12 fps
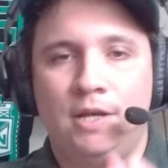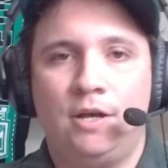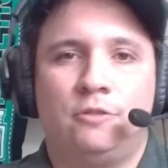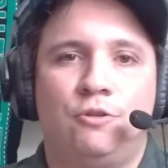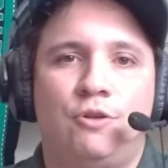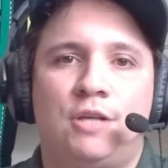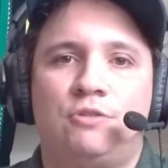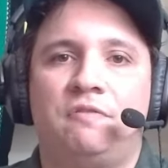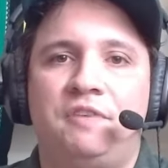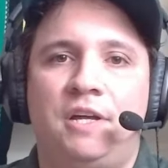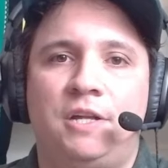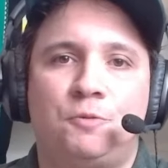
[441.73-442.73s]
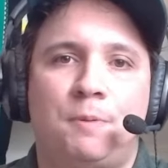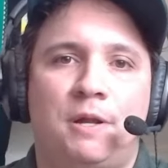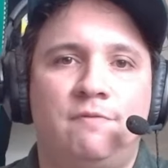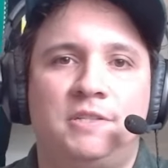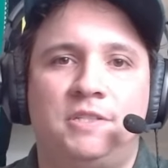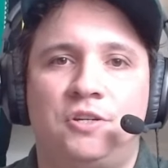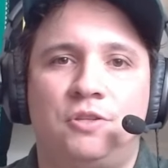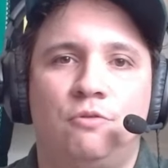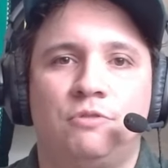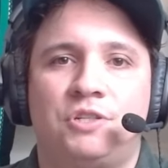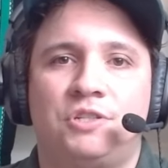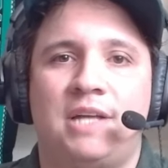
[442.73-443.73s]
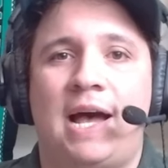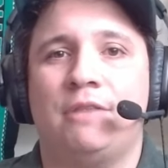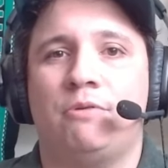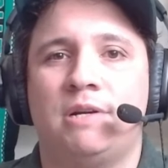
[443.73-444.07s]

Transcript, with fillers: do nosso vídeo. Espero que vocês tenham gostado.